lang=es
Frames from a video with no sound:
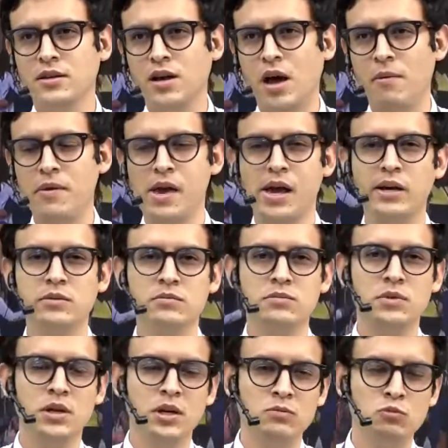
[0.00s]
había
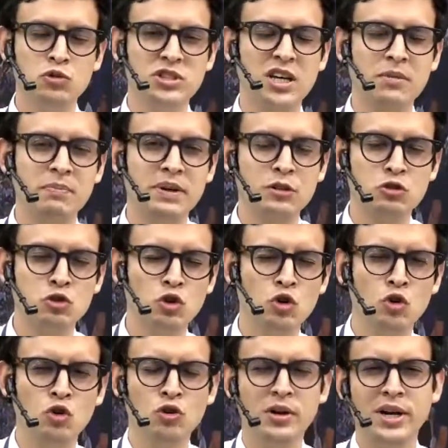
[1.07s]
muchas
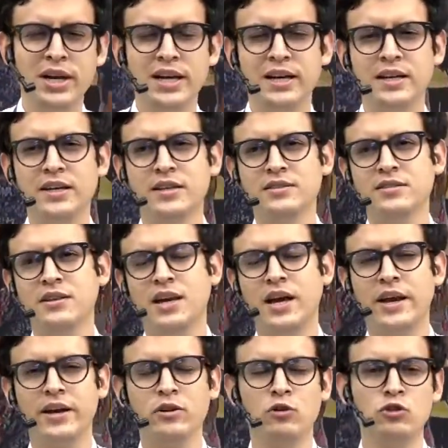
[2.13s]
personas, que
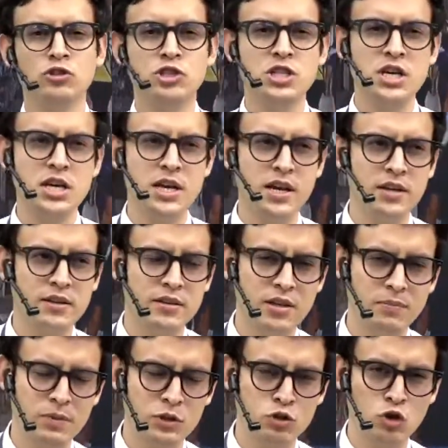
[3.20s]
eran cochinas,
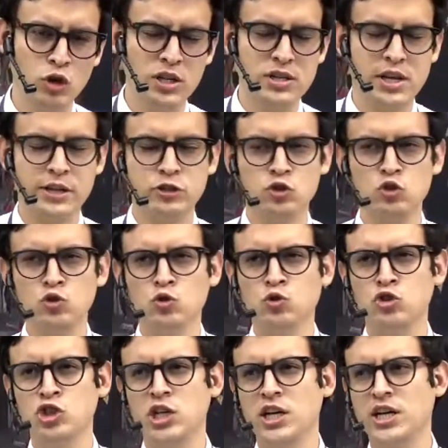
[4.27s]
esas personas eran
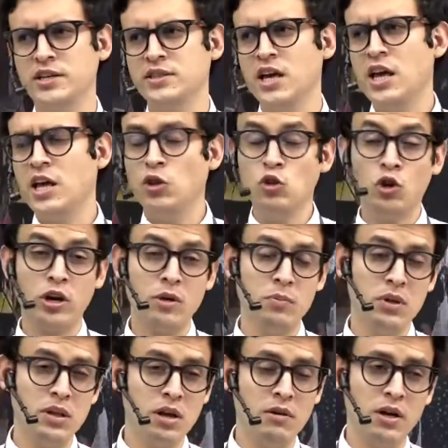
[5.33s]
sucias, no
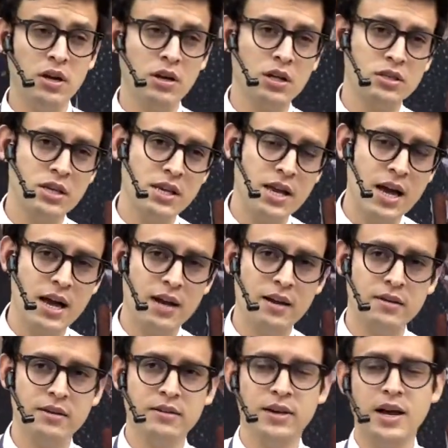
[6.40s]
respetaban las
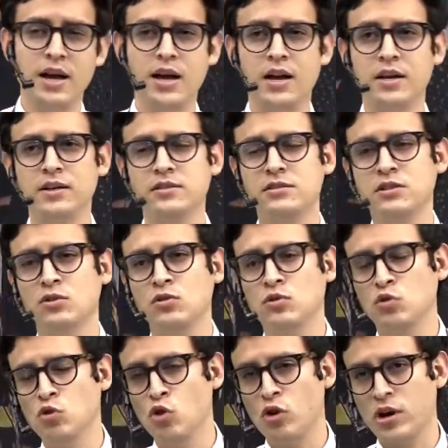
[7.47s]
señales de
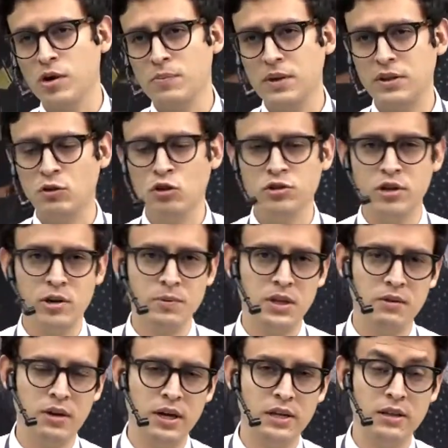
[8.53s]
tránsito, no, se
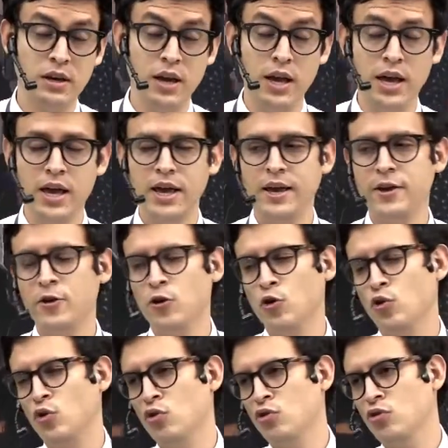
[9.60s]
respetaban entre ellos,
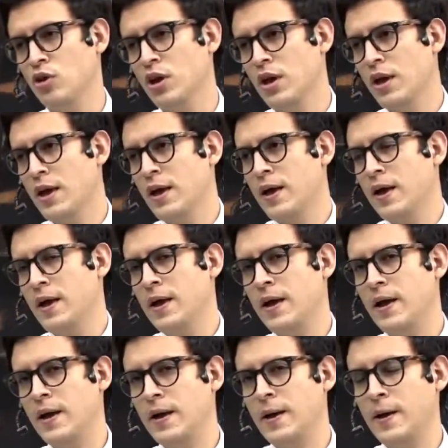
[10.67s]

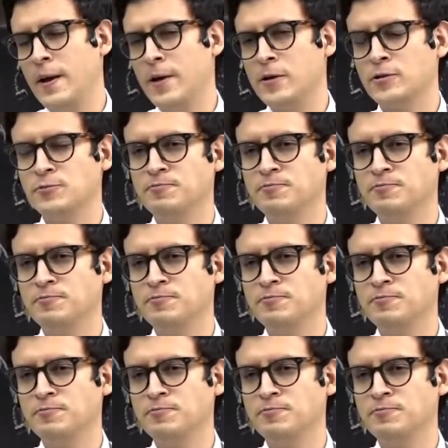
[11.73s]
eh, em,